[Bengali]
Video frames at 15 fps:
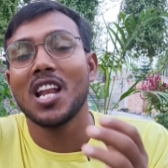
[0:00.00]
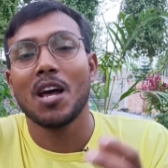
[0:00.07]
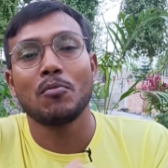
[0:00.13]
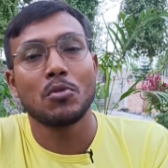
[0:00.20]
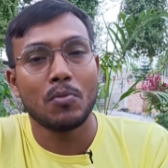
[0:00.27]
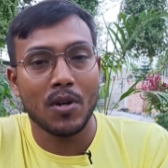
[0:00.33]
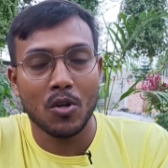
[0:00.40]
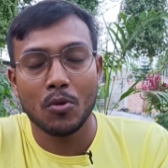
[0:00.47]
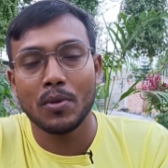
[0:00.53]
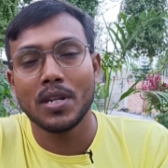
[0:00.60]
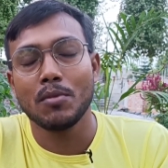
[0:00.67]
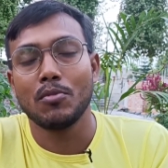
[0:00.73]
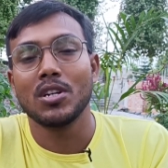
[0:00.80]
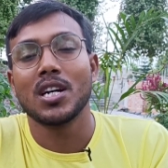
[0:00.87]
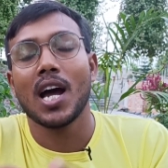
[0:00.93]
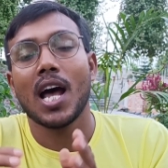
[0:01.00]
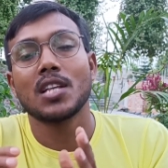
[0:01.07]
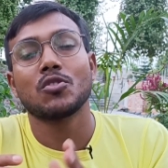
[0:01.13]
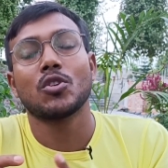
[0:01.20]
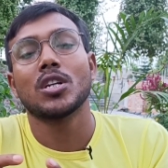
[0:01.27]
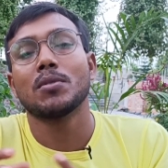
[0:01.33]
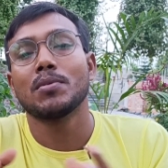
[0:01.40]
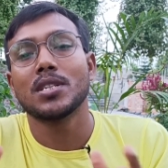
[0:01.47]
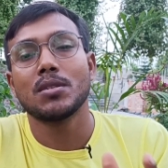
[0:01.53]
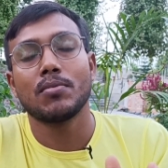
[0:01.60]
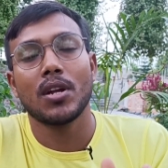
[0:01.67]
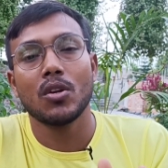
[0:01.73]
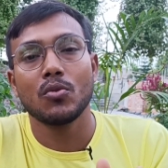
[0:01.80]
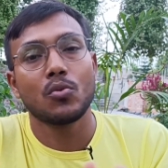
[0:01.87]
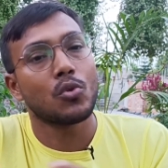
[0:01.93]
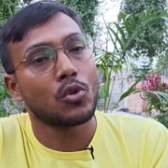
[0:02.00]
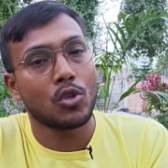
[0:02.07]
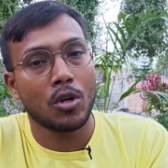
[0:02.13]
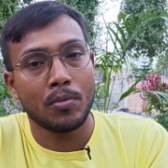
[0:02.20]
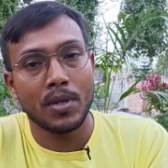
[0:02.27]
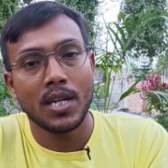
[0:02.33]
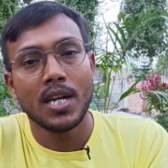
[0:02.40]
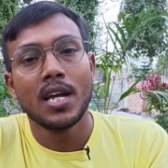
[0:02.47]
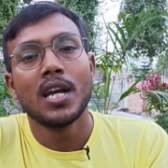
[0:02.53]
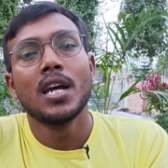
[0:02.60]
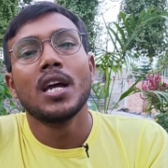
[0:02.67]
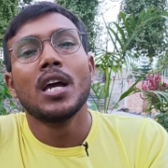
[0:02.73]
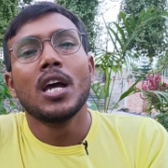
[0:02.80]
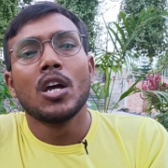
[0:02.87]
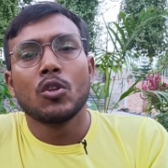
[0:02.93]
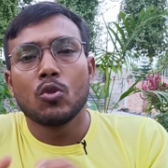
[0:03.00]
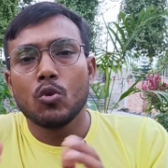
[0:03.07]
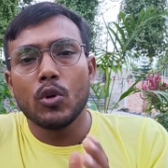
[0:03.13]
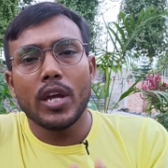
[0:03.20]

লাভবান হবেন এবং গাছ অনেক বেশি ভালো গ্রোথ হবে তো